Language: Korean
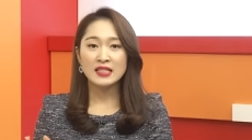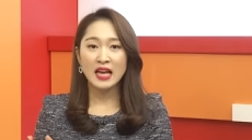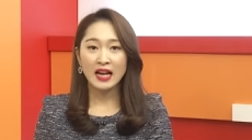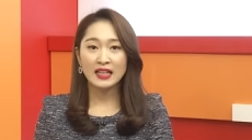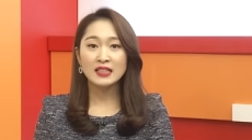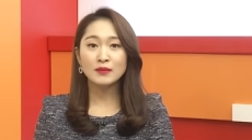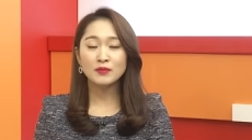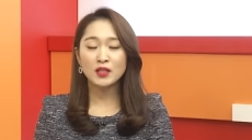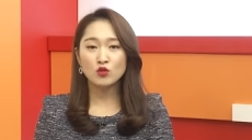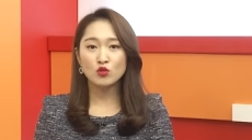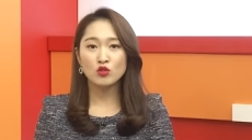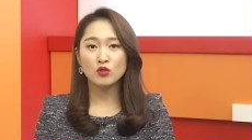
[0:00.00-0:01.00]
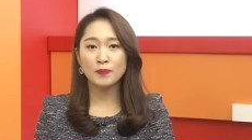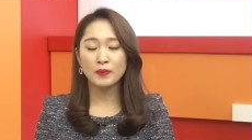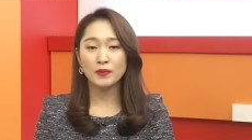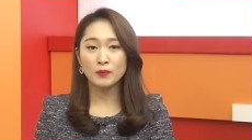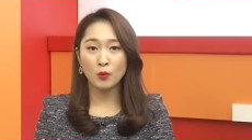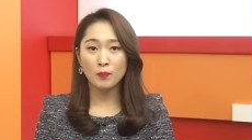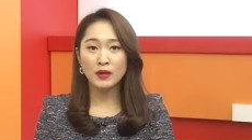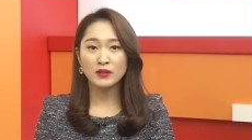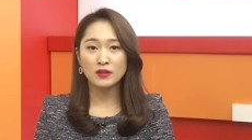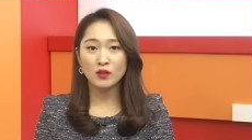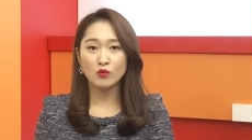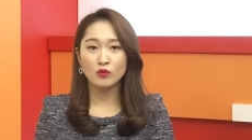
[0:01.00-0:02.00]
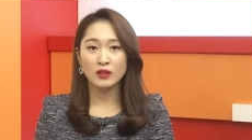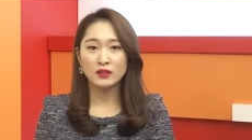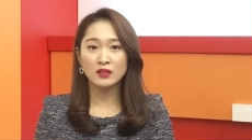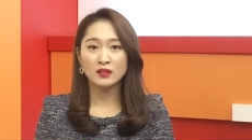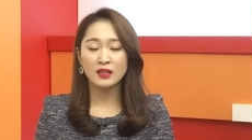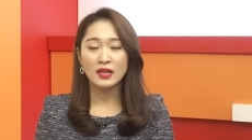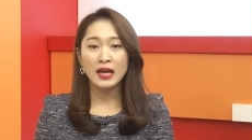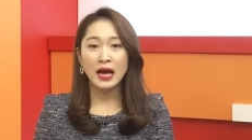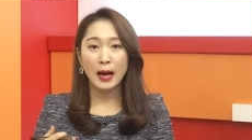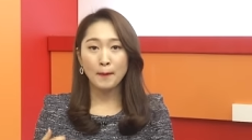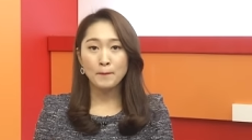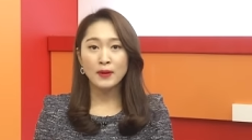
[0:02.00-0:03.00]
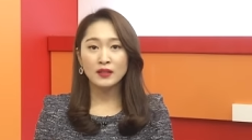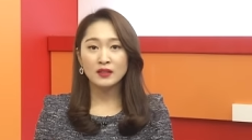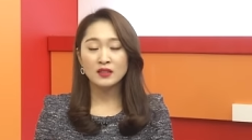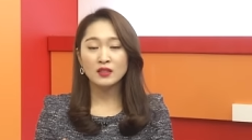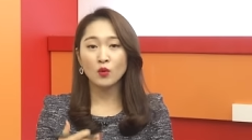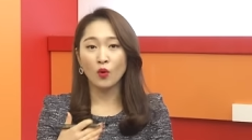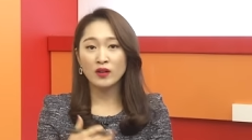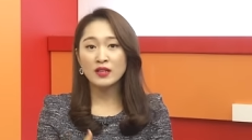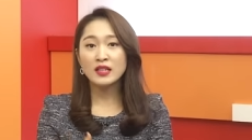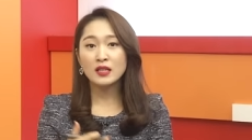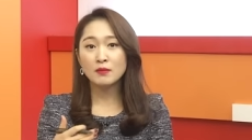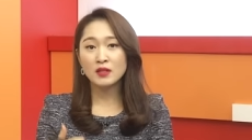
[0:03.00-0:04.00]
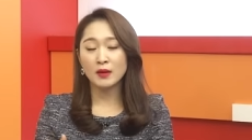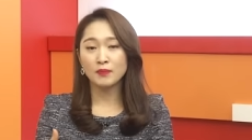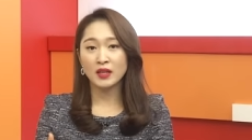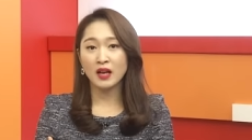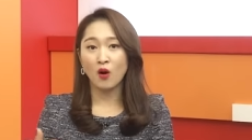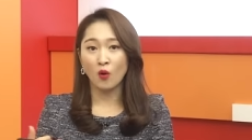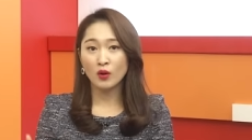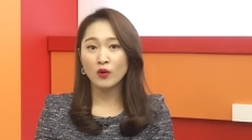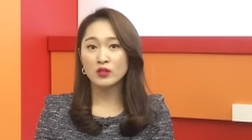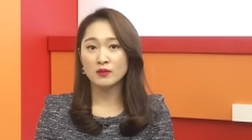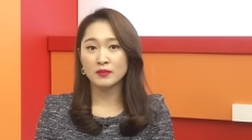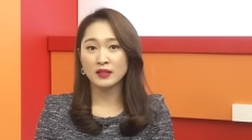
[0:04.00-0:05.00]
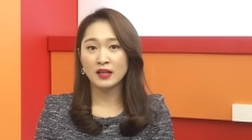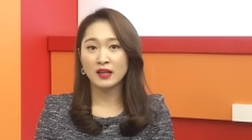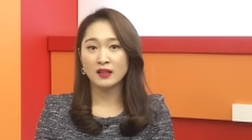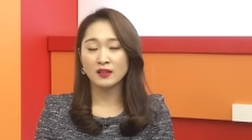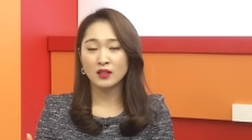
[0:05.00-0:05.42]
잔금 대출을 못 받을 경우에는 아파트 원리금을 갚기가 어려워집니다.